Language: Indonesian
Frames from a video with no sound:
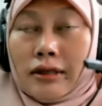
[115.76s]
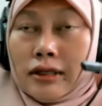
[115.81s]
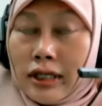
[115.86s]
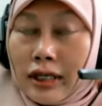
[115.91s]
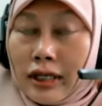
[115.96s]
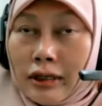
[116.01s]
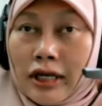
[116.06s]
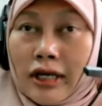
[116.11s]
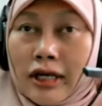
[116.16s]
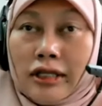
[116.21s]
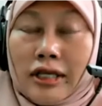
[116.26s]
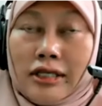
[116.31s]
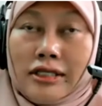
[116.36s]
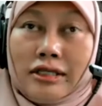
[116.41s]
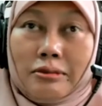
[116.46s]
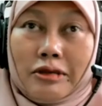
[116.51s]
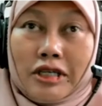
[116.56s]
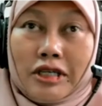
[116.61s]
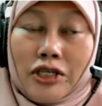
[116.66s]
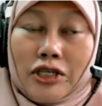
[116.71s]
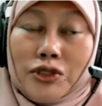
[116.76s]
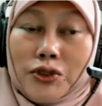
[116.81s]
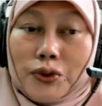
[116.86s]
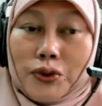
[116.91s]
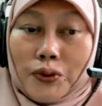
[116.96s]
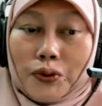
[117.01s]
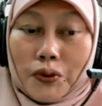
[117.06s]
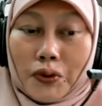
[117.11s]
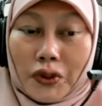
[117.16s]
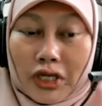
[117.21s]
yang ada jabatan
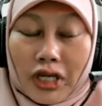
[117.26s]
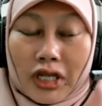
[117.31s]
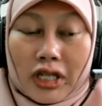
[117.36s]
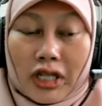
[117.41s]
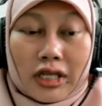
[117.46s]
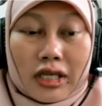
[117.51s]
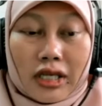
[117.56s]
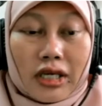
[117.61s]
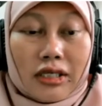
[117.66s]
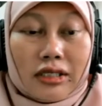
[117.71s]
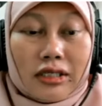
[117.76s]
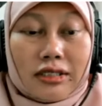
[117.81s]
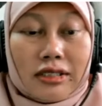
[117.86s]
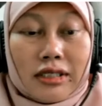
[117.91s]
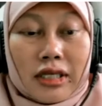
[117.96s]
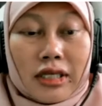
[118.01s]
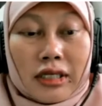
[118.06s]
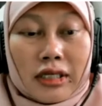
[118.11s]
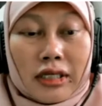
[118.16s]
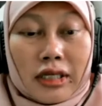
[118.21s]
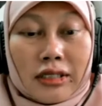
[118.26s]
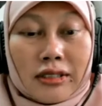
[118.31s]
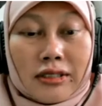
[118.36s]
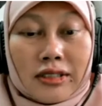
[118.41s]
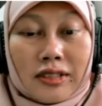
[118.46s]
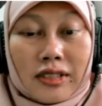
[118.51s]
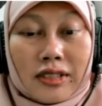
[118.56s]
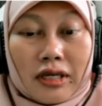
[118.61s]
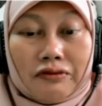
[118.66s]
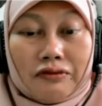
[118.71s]
struktural ya, sedangkan
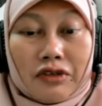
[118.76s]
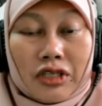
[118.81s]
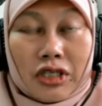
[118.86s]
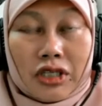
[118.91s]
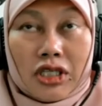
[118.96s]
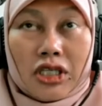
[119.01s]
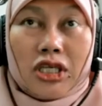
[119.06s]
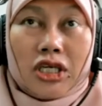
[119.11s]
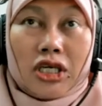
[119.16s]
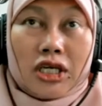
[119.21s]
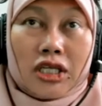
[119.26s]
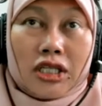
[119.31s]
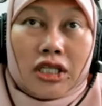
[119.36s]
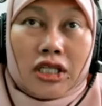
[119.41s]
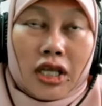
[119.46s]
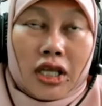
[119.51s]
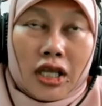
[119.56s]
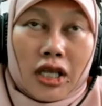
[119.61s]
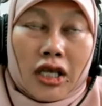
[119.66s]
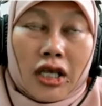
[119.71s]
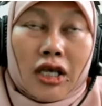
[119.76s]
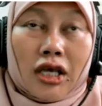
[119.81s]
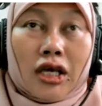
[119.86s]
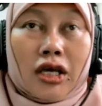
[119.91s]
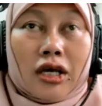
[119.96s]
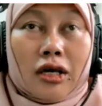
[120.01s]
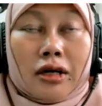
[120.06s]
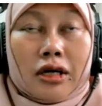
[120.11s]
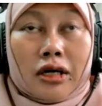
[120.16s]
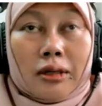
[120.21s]
staf ini yang ada
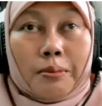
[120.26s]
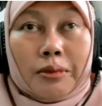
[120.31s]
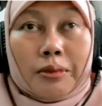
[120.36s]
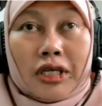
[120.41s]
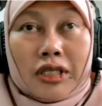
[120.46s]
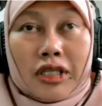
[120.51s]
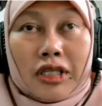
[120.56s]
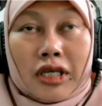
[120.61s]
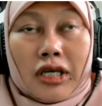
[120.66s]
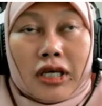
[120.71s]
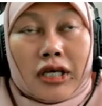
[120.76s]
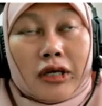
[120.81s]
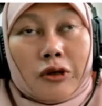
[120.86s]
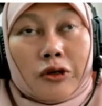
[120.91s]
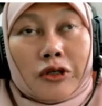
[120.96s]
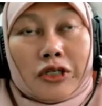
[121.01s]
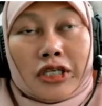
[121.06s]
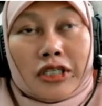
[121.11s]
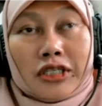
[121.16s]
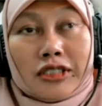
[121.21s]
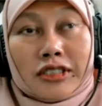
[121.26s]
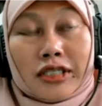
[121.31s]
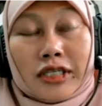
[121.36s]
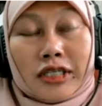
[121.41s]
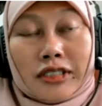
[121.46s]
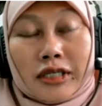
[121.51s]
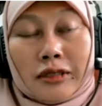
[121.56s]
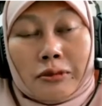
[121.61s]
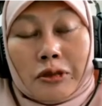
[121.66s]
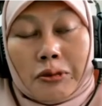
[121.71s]
pada
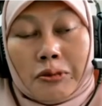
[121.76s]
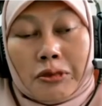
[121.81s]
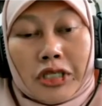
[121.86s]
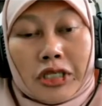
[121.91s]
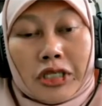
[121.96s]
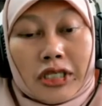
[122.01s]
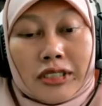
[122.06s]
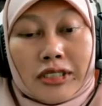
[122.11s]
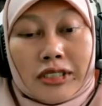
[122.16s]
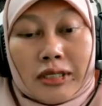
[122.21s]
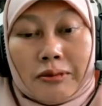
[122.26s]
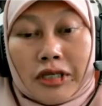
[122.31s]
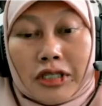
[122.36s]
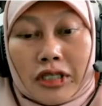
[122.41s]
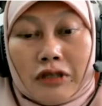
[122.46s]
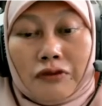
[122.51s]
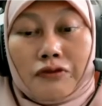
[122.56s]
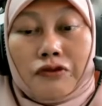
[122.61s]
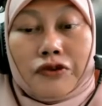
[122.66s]
organisasi yang memiliki jabatan